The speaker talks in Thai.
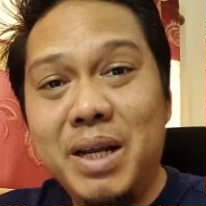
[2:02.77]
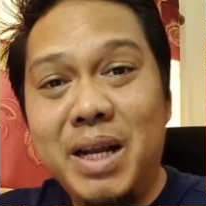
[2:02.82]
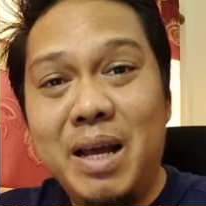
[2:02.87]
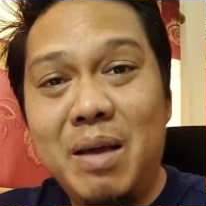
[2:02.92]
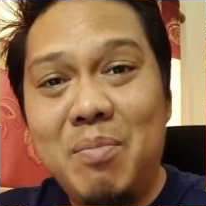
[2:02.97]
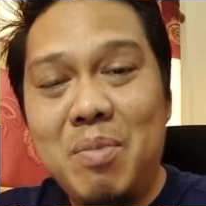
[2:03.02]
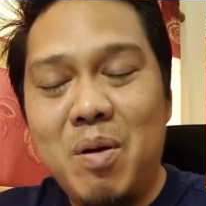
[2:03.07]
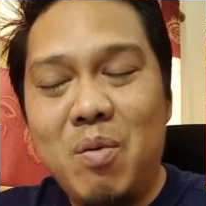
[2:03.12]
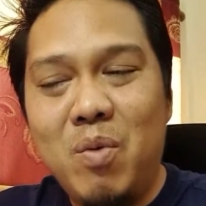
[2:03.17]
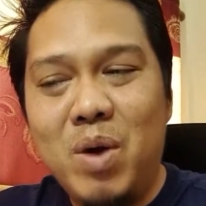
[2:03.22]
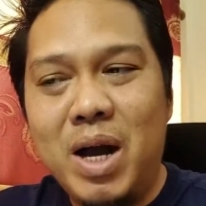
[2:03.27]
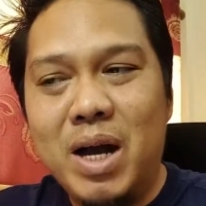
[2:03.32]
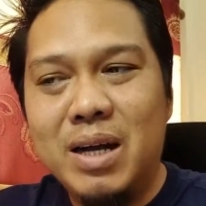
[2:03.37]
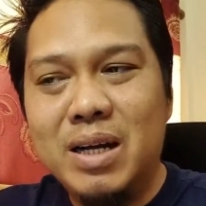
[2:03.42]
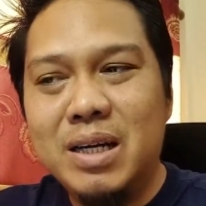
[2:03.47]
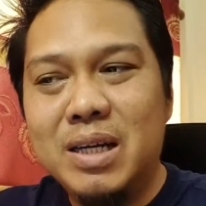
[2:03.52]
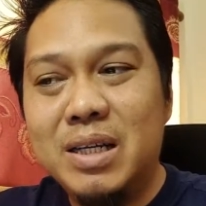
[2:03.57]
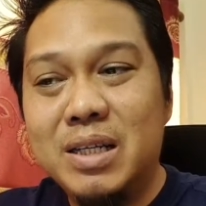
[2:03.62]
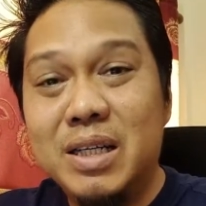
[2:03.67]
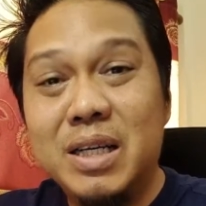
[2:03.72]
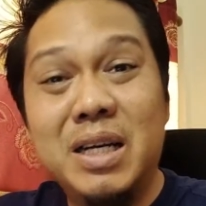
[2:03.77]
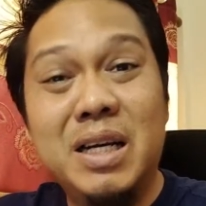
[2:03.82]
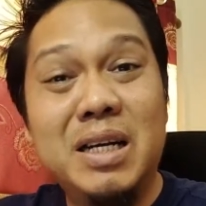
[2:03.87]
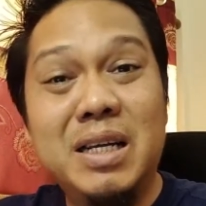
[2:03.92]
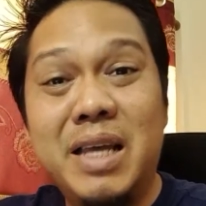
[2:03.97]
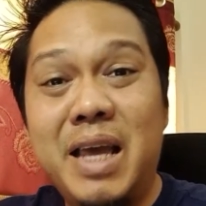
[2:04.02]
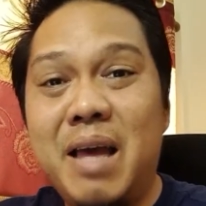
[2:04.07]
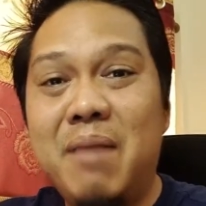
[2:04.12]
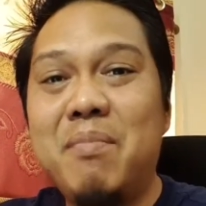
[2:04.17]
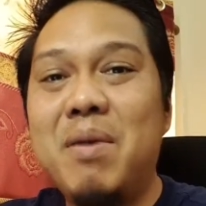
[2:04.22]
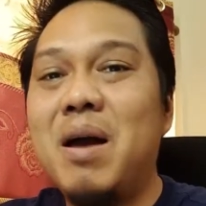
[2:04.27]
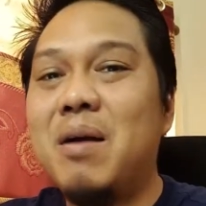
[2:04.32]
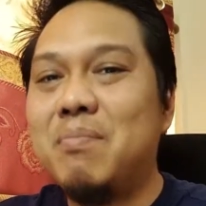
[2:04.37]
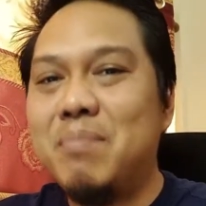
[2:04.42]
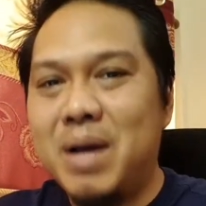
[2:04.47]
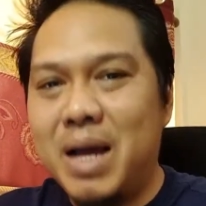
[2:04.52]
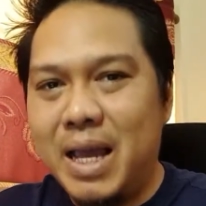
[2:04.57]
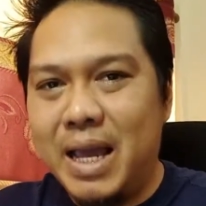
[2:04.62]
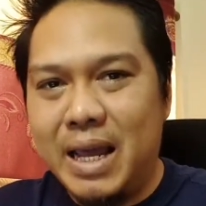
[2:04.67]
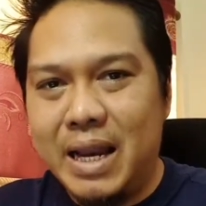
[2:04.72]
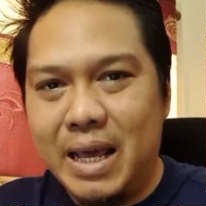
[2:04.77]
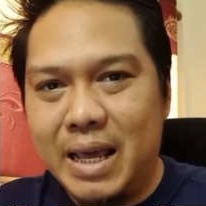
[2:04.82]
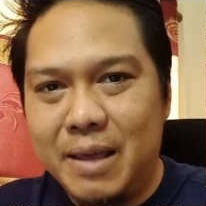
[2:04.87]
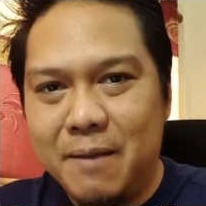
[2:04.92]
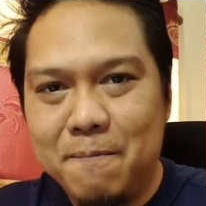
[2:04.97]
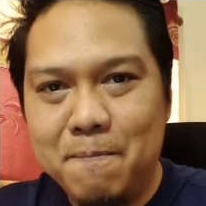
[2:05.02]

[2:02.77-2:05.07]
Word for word: ได้แบบว่า เออเยอะแยะมากมายอะไร